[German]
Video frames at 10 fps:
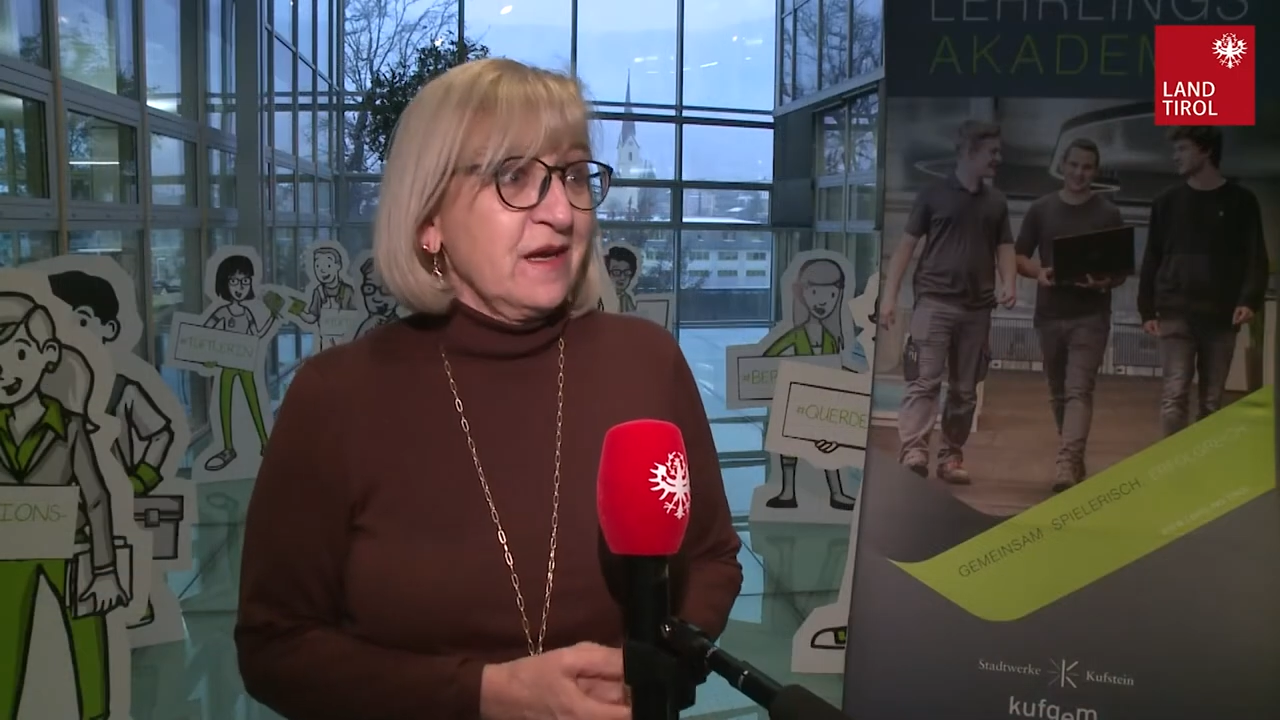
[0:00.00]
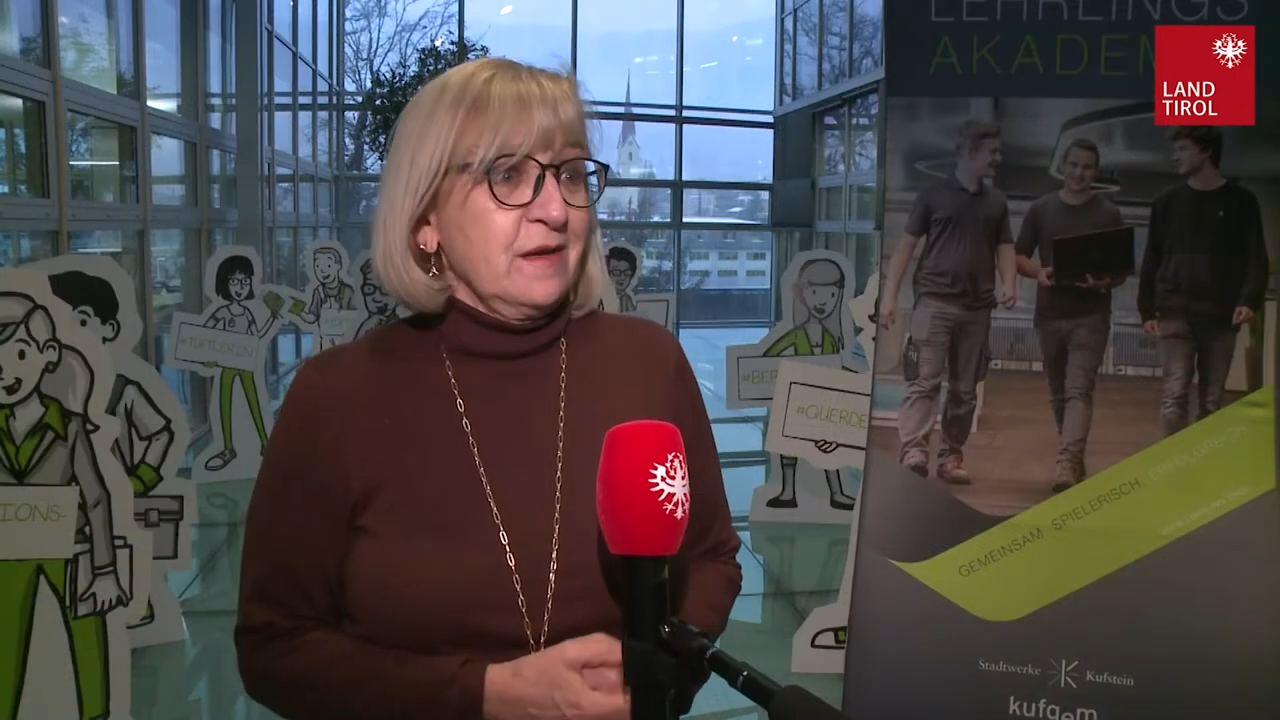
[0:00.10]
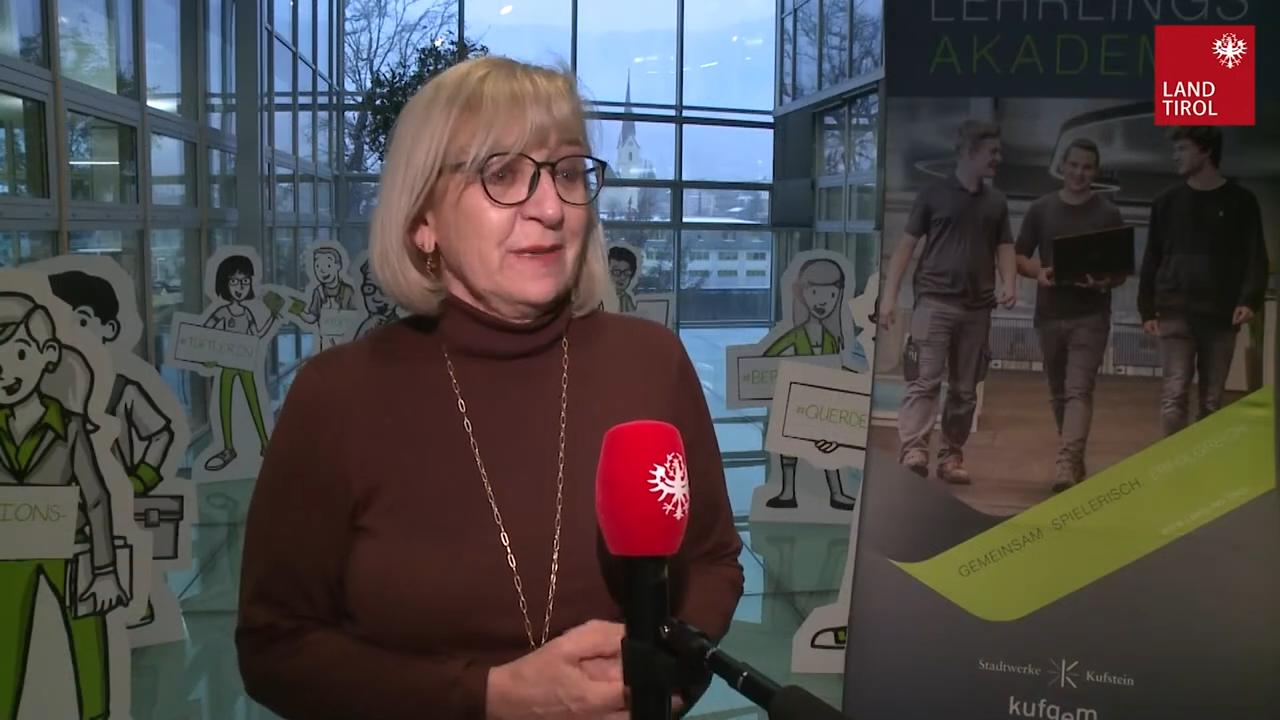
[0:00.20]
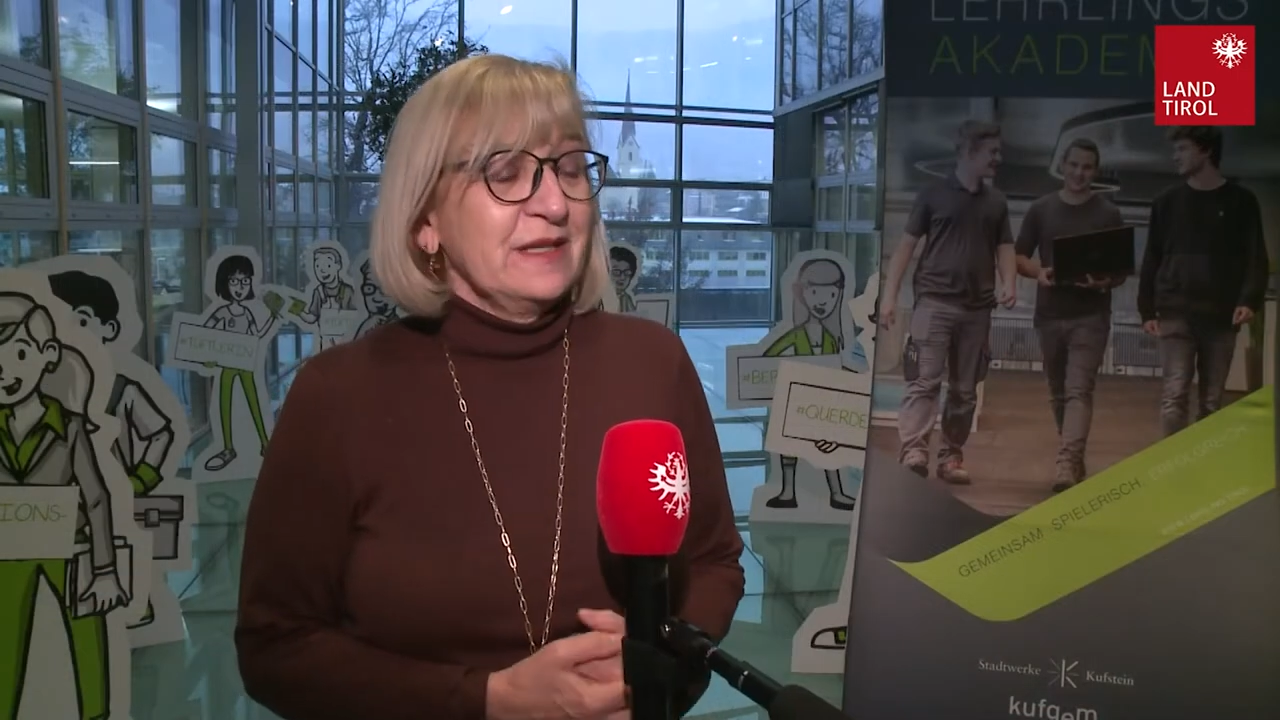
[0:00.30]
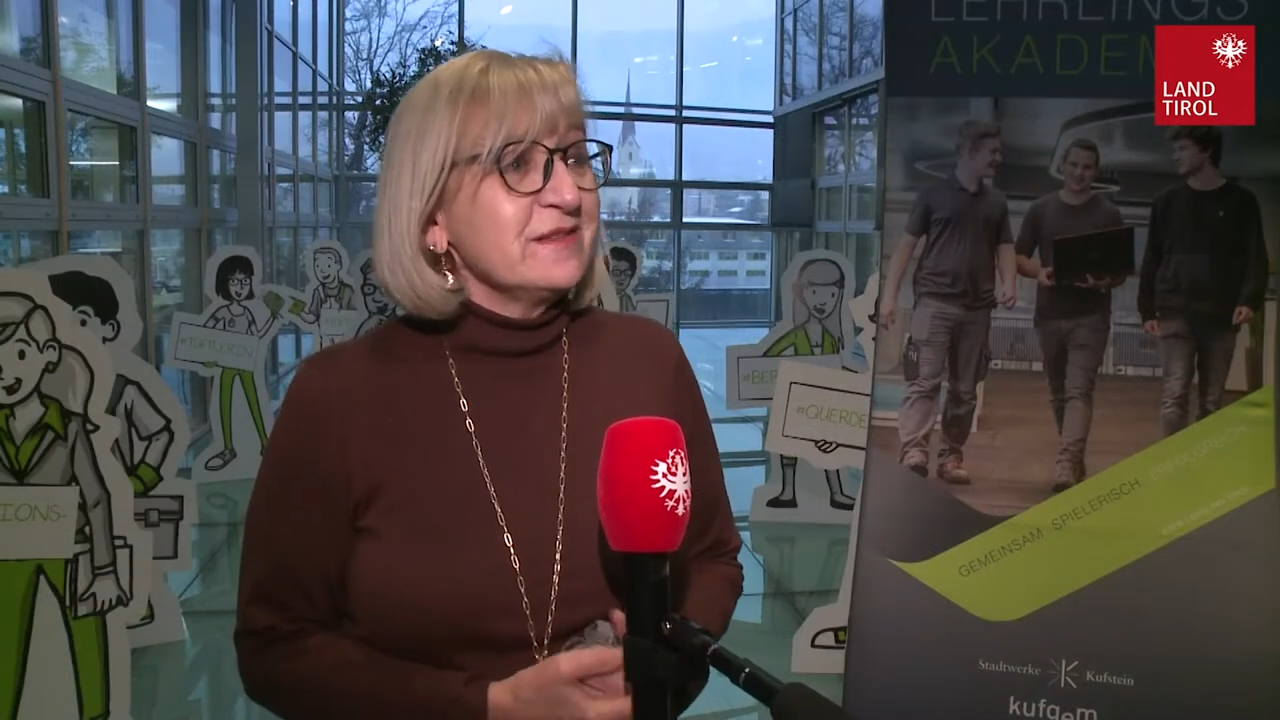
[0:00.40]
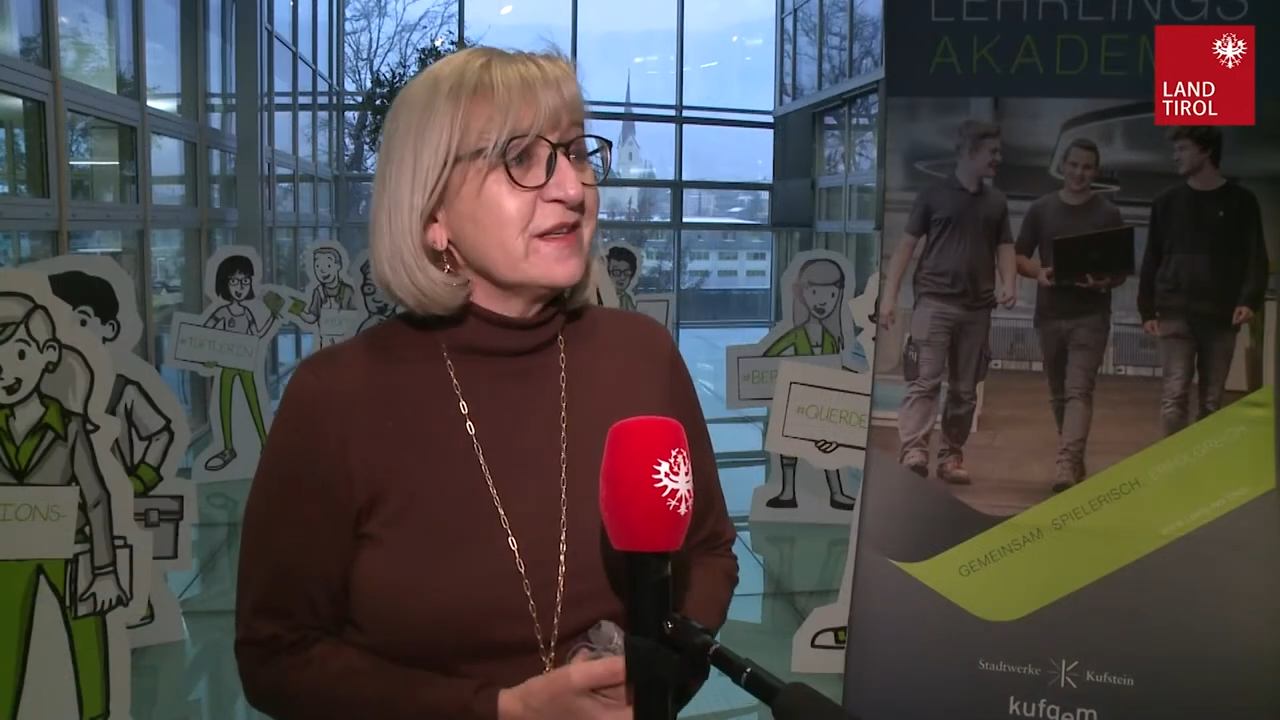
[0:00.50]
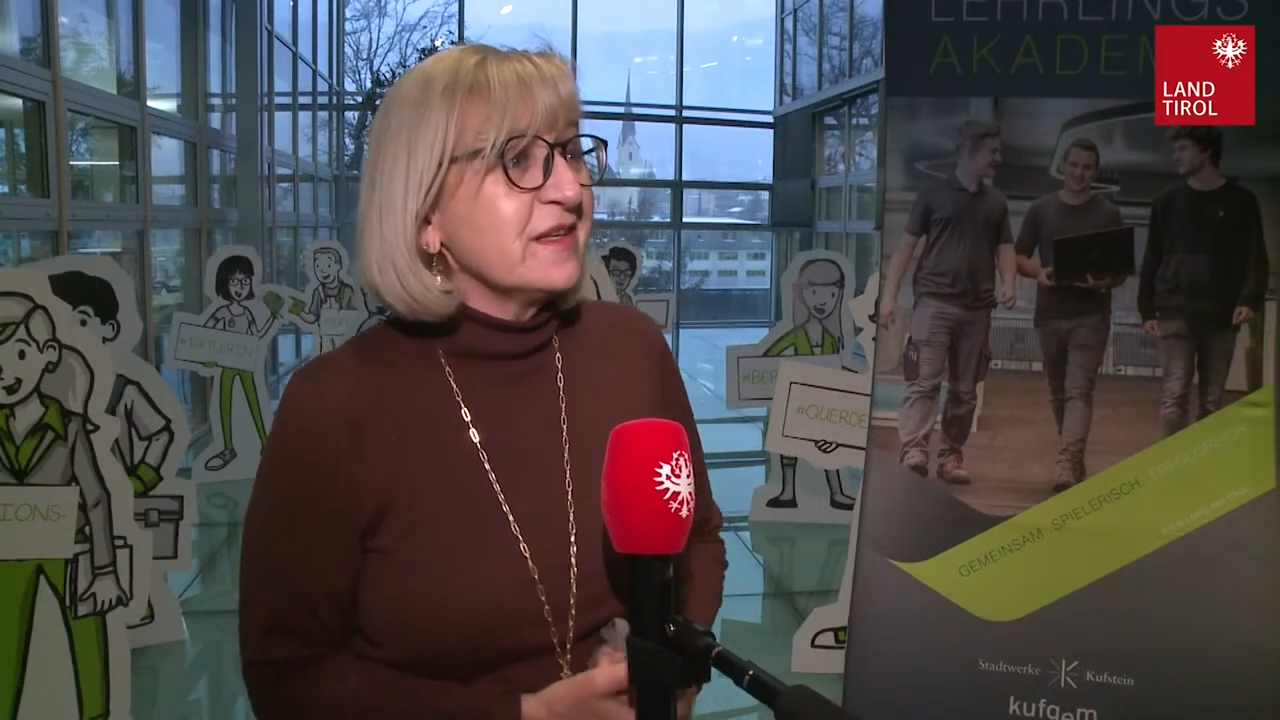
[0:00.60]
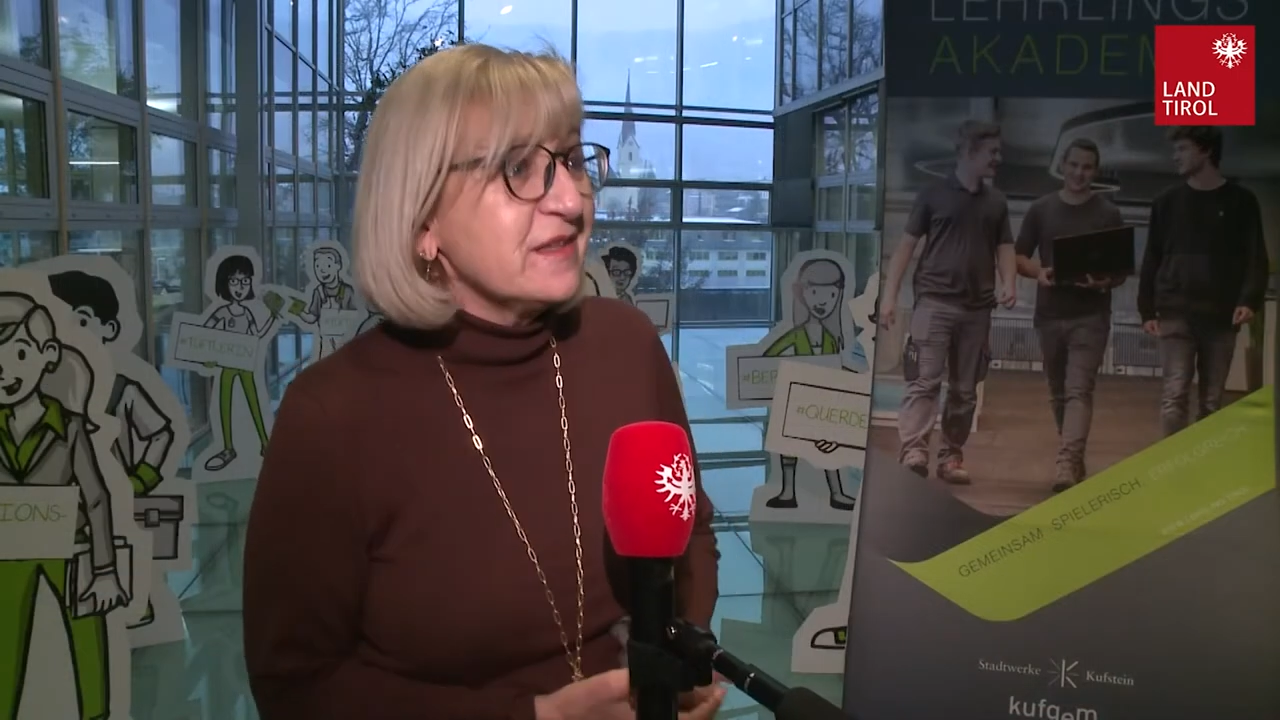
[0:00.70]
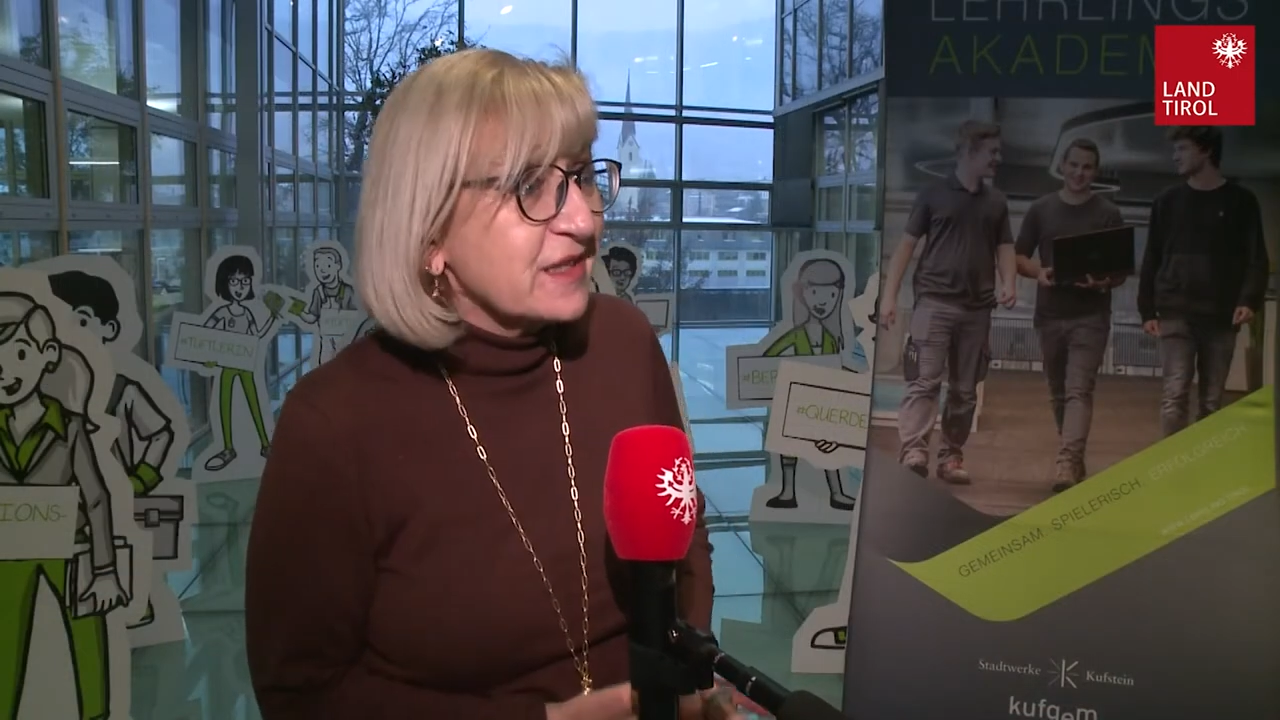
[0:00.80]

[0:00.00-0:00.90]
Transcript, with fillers: er bringt sich in die